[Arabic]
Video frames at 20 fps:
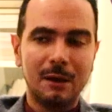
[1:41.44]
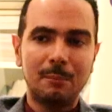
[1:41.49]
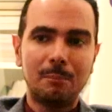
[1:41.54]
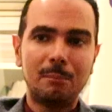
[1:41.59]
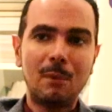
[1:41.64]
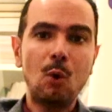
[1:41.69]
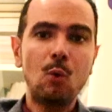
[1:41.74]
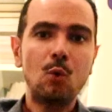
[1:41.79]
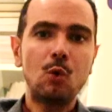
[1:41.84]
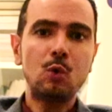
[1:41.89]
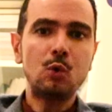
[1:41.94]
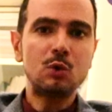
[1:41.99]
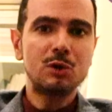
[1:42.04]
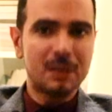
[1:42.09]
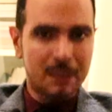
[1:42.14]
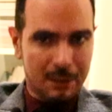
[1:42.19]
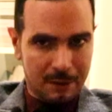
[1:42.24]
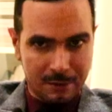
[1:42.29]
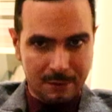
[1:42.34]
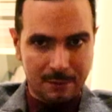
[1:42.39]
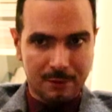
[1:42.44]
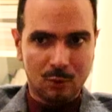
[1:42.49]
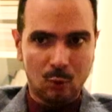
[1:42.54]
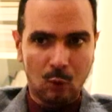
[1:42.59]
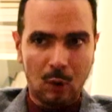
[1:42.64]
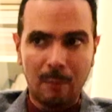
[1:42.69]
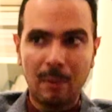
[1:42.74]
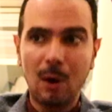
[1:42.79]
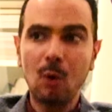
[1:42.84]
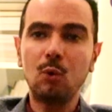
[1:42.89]
موجودين
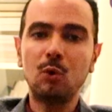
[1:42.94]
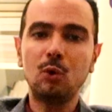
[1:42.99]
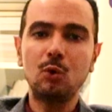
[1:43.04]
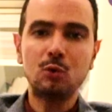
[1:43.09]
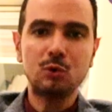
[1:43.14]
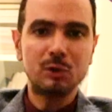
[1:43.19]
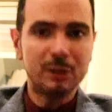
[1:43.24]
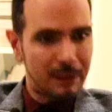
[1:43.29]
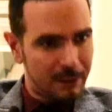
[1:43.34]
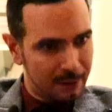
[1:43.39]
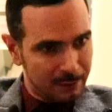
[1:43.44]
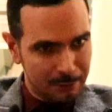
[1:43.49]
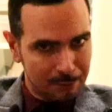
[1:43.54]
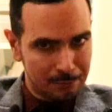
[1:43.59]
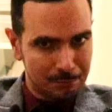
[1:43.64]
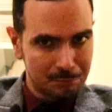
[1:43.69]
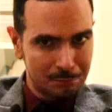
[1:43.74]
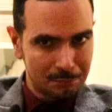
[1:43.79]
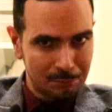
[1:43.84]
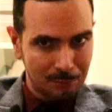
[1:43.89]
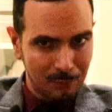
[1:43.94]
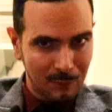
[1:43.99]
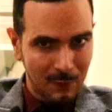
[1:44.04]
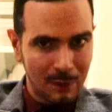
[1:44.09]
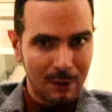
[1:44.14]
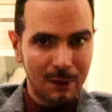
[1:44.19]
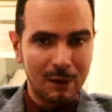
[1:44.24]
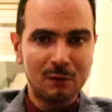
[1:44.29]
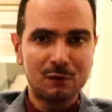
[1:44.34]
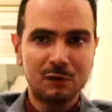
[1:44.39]
ومولودين
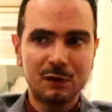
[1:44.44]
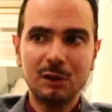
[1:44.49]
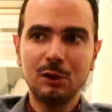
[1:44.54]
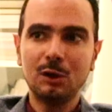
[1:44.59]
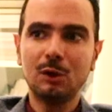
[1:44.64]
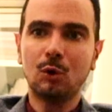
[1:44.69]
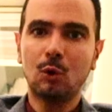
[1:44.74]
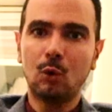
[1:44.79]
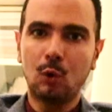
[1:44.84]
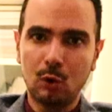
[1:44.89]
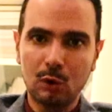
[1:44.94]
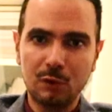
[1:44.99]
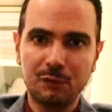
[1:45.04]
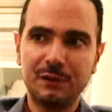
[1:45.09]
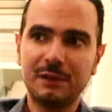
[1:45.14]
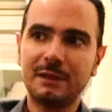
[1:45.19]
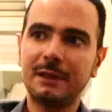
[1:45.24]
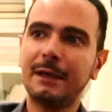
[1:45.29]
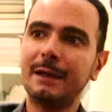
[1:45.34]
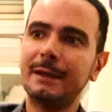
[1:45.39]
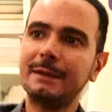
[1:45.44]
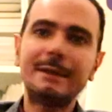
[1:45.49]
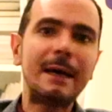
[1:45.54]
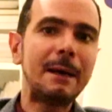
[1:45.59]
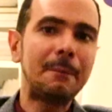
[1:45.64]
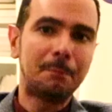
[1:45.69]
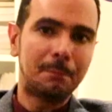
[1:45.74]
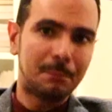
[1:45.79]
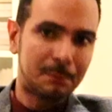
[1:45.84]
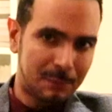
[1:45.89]
في غرفة
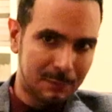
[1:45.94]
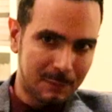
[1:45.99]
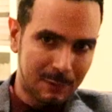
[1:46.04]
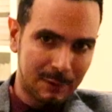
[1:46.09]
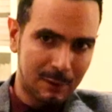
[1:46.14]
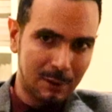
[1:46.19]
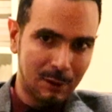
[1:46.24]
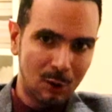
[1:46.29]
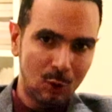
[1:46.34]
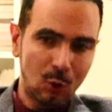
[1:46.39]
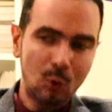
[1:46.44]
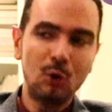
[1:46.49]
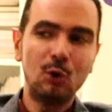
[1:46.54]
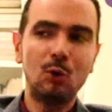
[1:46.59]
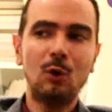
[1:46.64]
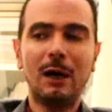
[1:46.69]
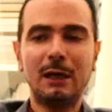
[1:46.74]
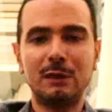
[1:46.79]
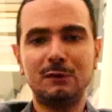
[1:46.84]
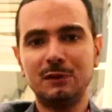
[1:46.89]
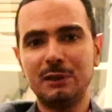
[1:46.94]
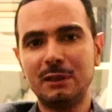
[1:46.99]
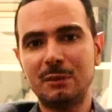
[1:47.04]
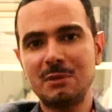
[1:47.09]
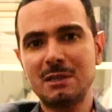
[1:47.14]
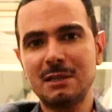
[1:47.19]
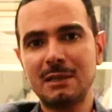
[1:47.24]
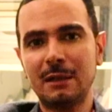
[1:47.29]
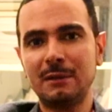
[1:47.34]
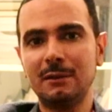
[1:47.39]
اعدام كل واحد فينا
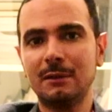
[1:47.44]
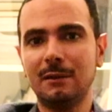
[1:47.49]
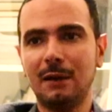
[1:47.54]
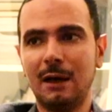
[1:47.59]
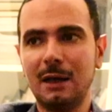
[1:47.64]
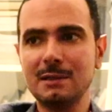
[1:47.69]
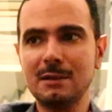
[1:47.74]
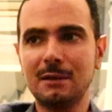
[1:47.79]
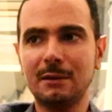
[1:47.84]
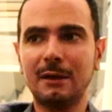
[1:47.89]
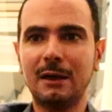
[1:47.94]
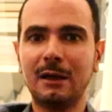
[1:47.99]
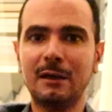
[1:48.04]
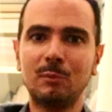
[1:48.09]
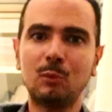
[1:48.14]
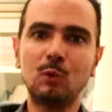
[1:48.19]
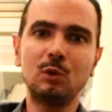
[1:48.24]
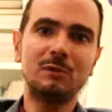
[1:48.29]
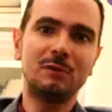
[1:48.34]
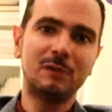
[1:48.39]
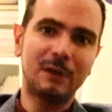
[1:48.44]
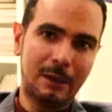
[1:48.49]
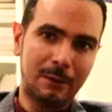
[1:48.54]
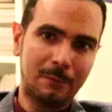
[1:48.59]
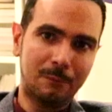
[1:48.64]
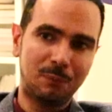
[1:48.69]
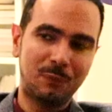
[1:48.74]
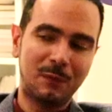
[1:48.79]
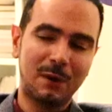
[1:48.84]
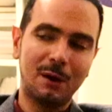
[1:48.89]
مستني اللحظة اللي هيموت فيها
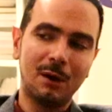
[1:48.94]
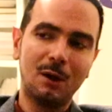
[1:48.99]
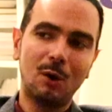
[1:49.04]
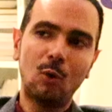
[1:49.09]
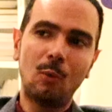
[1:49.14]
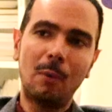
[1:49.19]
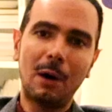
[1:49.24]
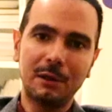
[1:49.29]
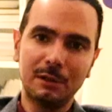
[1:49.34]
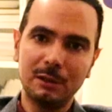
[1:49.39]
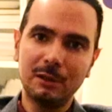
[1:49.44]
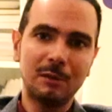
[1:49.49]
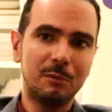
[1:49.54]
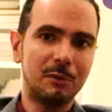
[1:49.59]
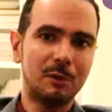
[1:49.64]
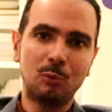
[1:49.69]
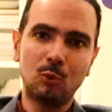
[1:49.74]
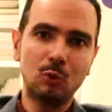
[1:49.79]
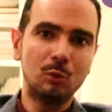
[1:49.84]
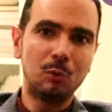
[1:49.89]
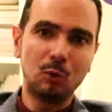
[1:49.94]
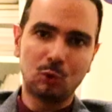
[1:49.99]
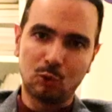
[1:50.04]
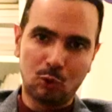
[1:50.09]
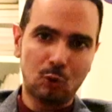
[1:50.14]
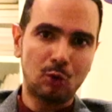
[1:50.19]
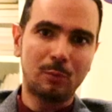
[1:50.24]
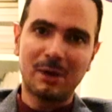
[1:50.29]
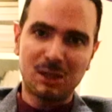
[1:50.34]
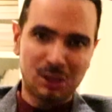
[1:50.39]
وبعضنا بيموت
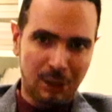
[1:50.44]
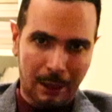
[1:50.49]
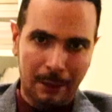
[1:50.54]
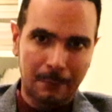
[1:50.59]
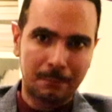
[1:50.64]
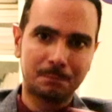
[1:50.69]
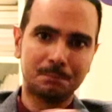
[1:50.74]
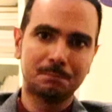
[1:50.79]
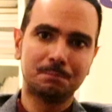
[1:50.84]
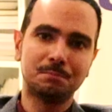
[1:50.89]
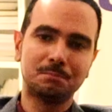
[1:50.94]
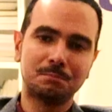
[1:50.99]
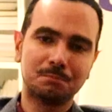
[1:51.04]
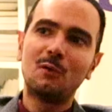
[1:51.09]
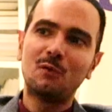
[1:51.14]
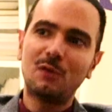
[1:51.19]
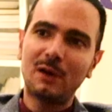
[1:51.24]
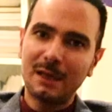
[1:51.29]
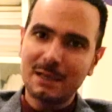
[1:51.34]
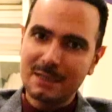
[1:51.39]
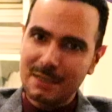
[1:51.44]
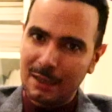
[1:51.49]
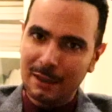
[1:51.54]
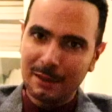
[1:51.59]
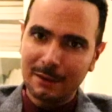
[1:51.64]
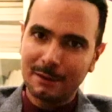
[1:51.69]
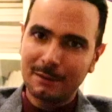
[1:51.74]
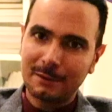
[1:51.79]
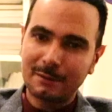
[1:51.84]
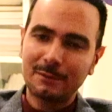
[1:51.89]
بطرق بشعة
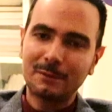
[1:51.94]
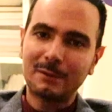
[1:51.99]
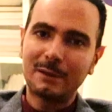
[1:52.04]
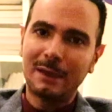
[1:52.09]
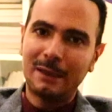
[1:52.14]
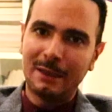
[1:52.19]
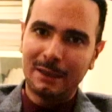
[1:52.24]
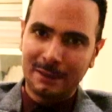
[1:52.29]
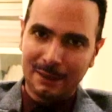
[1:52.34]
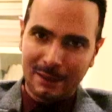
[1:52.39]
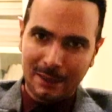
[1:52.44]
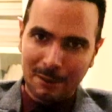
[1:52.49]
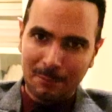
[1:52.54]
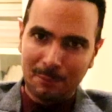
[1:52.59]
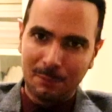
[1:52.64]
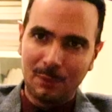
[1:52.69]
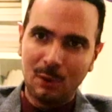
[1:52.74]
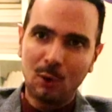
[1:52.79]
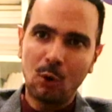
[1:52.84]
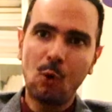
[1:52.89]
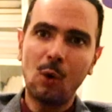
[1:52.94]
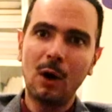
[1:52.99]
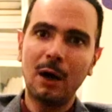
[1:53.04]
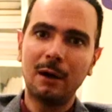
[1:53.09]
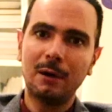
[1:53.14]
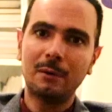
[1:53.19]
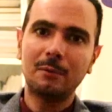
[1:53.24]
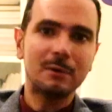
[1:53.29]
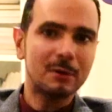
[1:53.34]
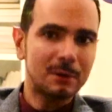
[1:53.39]
فلذلك الإنجاب
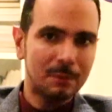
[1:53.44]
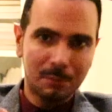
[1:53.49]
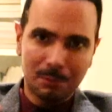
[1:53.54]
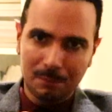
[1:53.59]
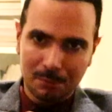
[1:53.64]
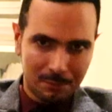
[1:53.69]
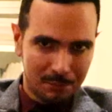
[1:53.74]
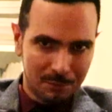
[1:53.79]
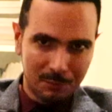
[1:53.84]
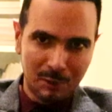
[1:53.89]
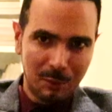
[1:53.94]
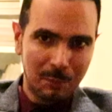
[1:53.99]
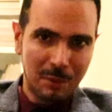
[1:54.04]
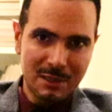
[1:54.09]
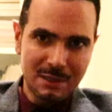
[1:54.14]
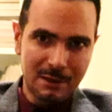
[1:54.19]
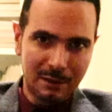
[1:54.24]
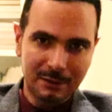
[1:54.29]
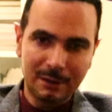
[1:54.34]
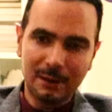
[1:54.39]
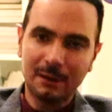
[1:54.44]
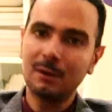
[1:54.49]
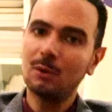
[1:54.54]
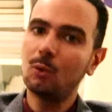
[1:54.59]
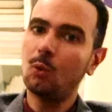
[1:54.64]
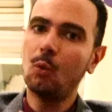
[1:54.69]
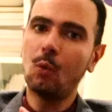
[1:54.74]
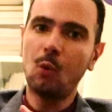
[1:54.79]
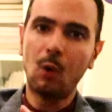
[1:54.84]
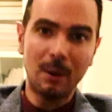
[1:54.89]
هو ببساطة
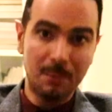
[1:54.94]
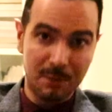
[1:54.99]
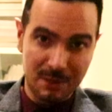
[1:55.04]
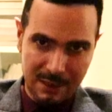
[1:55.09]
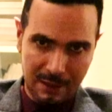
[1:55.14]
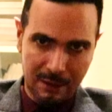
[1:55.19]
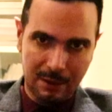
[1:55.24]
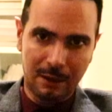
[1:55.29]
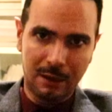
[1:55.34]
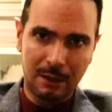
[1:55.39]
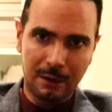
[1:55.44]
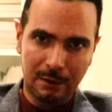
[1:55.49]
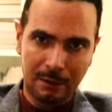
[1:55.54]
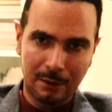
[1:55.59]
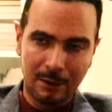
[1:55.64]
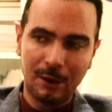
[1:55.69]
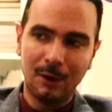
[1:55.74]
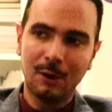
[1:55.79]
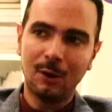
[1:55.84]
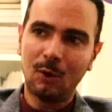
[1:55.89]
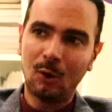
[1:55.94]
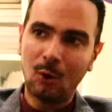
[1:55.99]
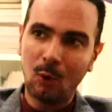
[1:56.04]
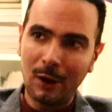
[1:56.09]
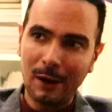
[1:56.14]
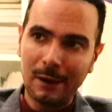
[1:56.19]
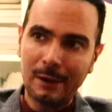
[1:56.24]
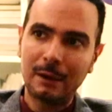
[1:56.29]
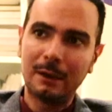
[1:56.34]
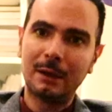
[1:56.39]
وبصراحة
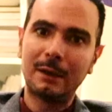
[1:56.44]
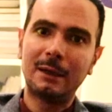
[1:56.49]
هو